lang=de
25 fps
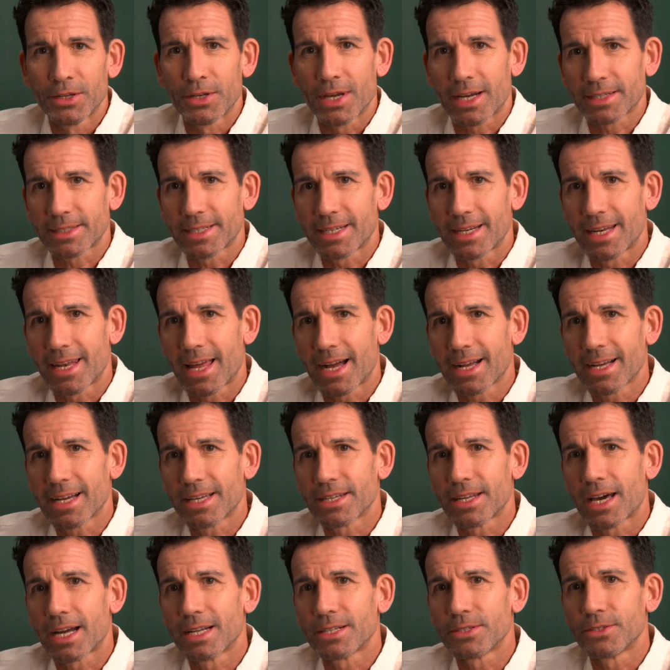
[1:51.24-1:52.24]
Nach den lang
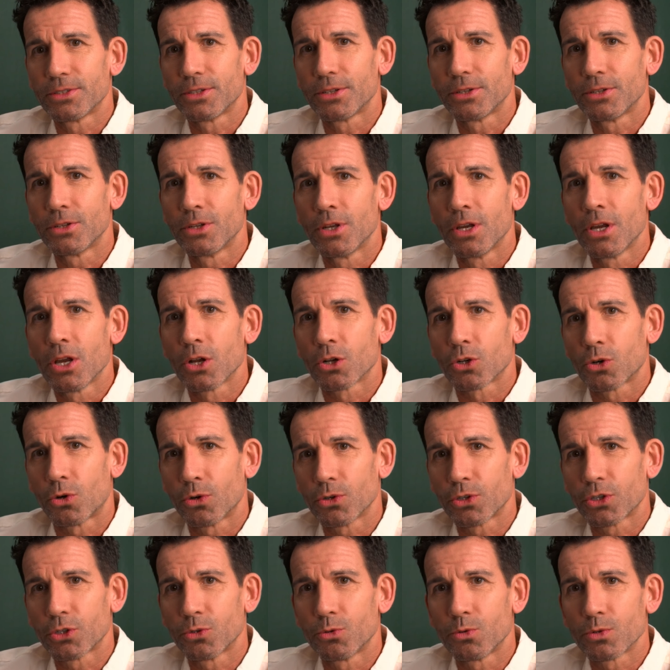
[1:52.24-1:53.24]
anhaltenden
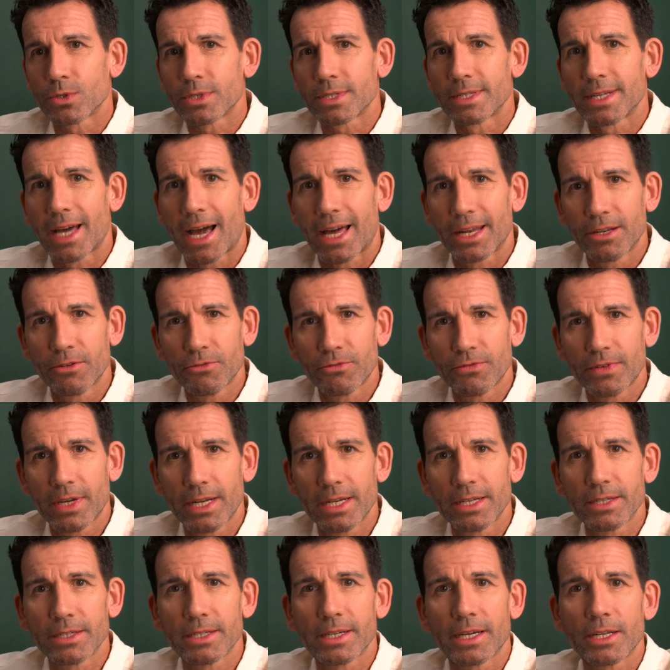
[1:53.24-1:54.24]

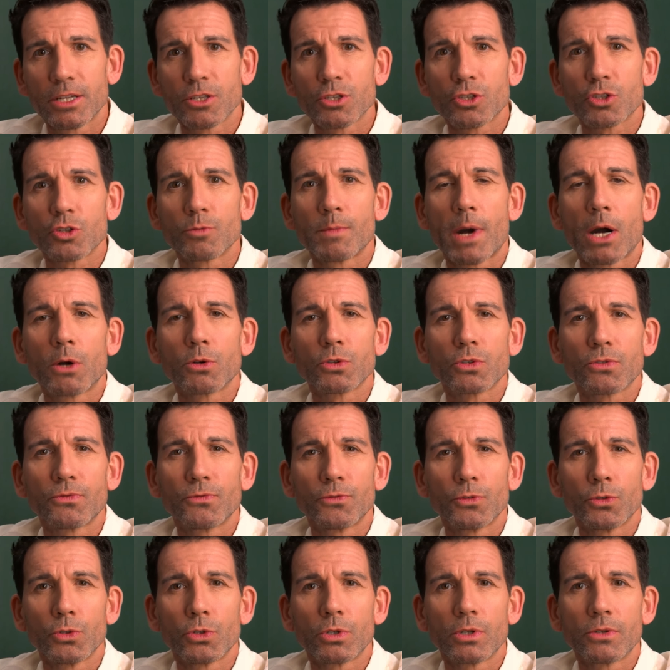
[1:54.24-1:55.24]
Keuchhustenanfällen kann es zum
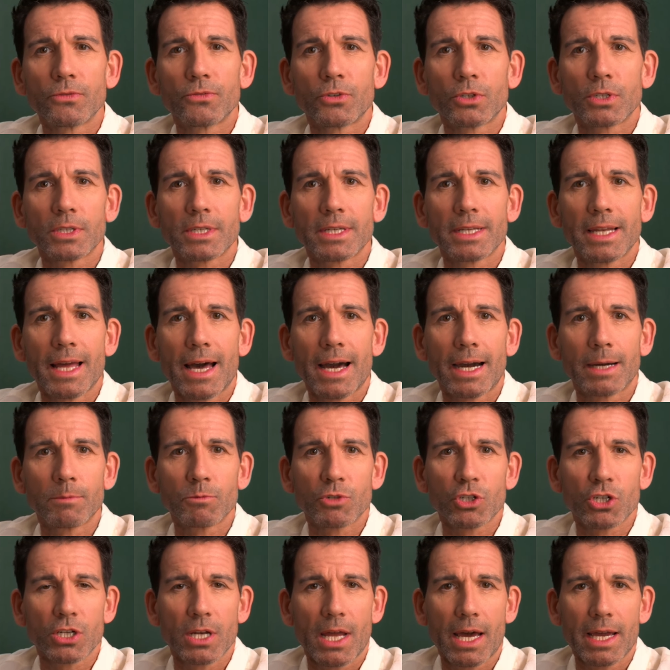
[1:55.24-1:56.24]
Auswürgen von klarem
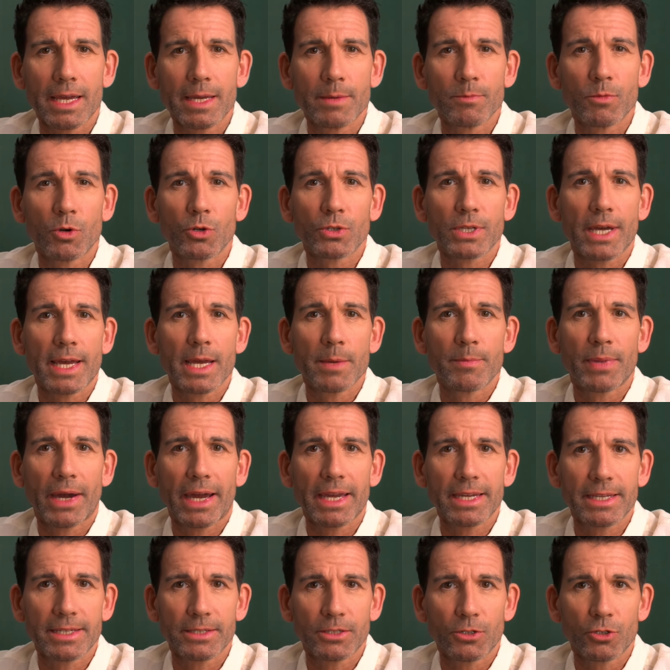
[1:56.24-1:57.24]
Schleim oder
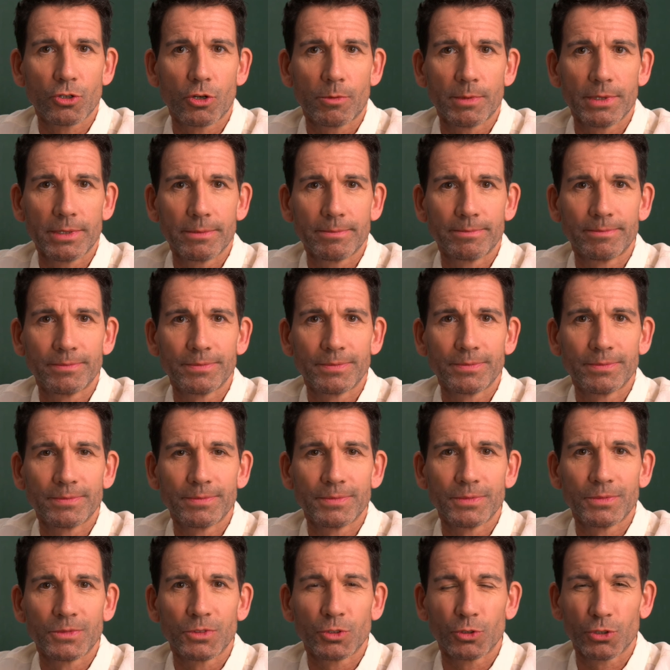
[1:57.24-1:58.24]
Erbrechen kommen.
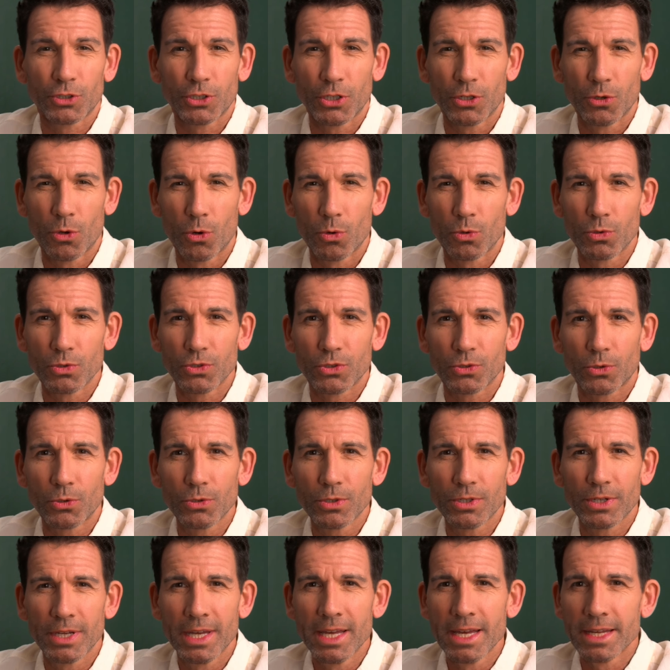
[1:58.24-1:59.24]
Durch den hohen
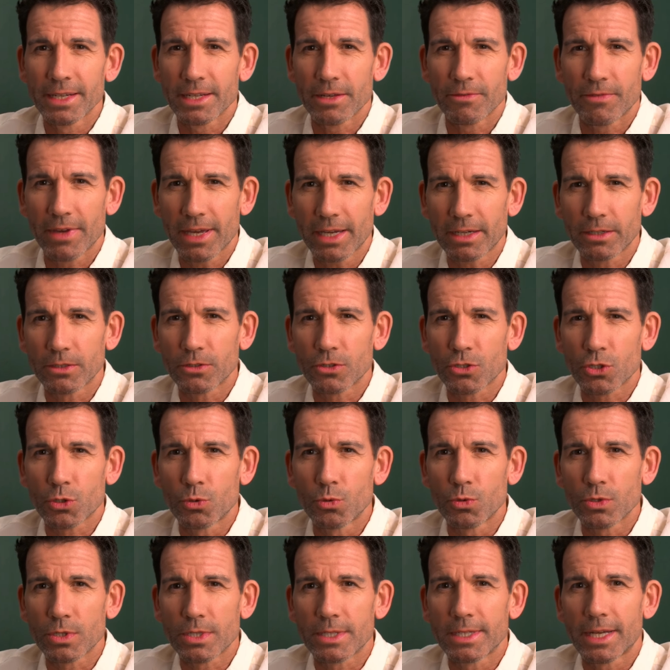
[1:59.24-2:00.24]
Druck, der während des
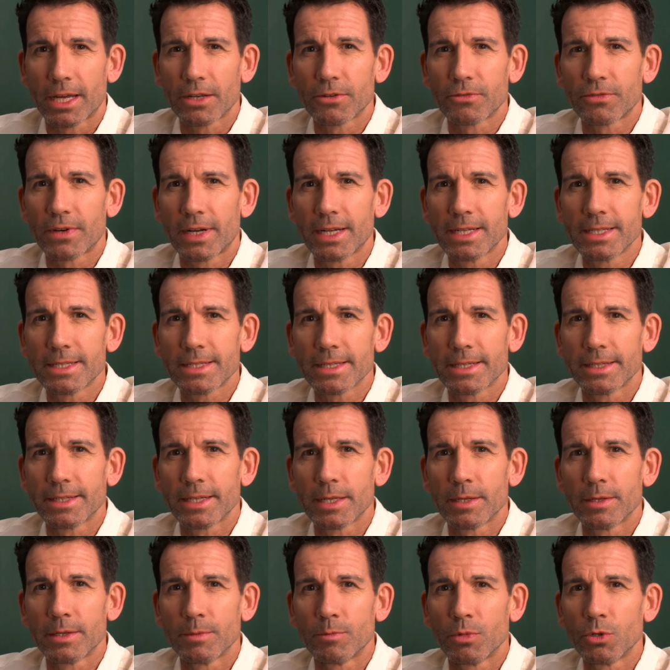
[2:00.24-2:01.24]
Hustenanfalls in
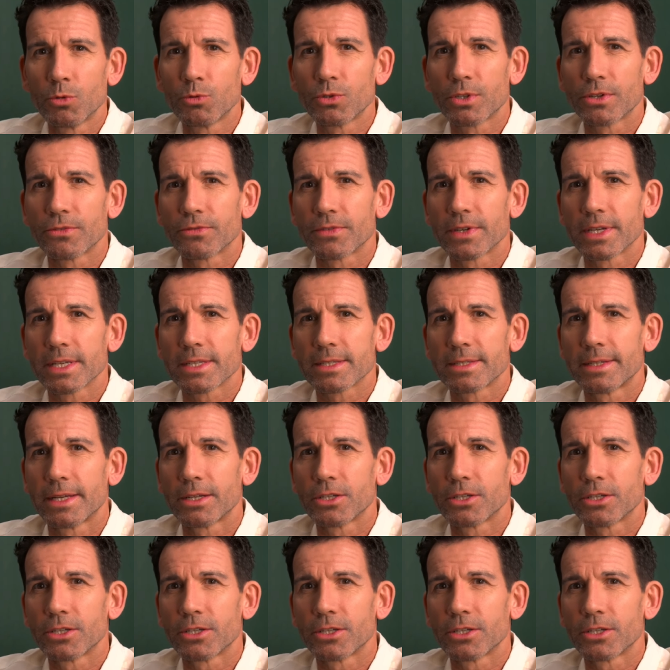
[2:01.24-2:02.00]
den Blutgefäßen